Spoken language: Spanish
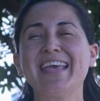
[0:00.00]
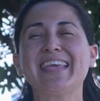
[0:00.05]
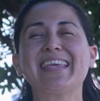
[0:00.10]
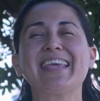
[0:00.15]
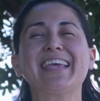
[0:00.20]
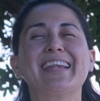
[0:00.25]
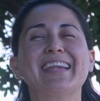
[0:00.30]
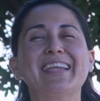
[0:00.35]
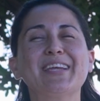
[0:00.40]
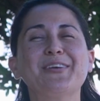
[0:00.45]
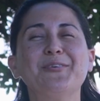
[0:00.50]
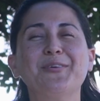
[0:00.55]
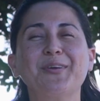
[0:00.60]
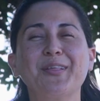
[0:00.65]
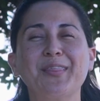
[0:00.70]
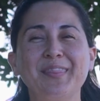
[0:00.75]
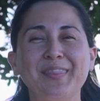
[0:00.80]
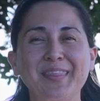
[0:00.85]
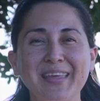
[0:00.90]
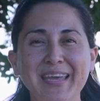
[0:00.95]
Que
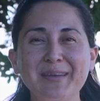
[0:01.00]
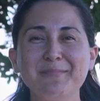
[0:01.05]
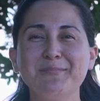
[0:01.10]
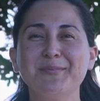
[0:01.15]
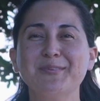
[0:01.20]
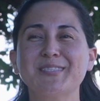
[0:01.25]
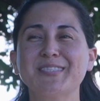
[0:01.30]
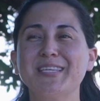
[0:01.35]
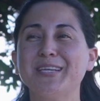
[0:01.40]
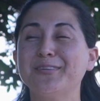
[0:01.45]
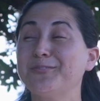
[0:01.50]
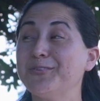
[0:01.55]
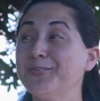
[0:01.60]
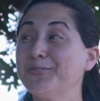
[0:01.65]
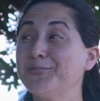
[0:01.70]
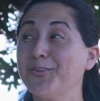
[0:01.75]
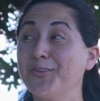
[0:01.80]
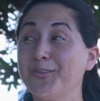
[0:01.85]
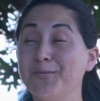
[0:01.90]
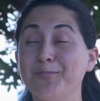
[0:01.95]
recordemos, ¿cierto?,
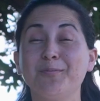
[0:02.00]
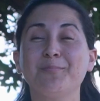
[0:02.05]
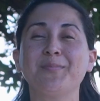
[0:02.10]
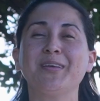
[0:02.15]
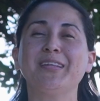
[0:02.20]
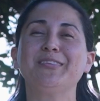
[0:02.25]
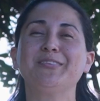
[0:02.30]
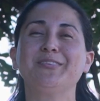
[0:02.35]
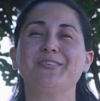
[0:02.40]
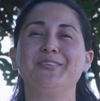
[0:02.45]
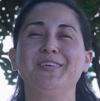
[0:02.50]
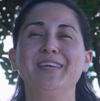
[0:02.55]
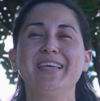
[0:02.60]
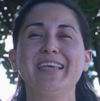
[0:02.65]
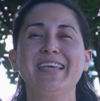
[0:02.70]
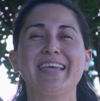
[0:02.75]
en todo momento